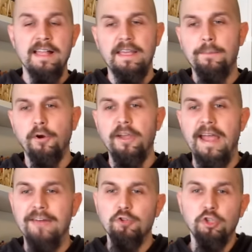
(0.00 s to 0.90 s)
che poi
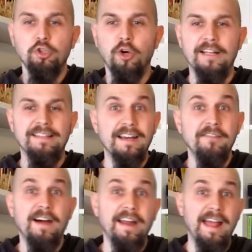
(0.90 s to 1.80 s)
è riuscito ad
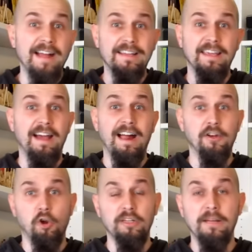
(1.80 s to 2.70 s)
arrivare anche al
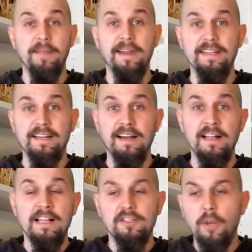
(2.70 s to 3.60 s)
Nord America
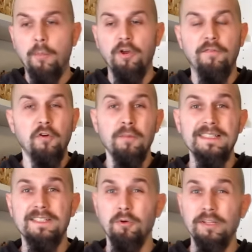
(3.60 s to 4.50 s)
dopo la
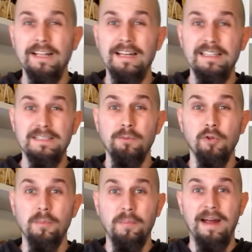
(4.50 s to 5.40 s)
formazione dell'Istmo
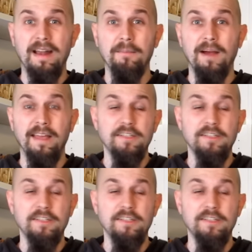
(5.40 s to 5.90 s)
di Panama,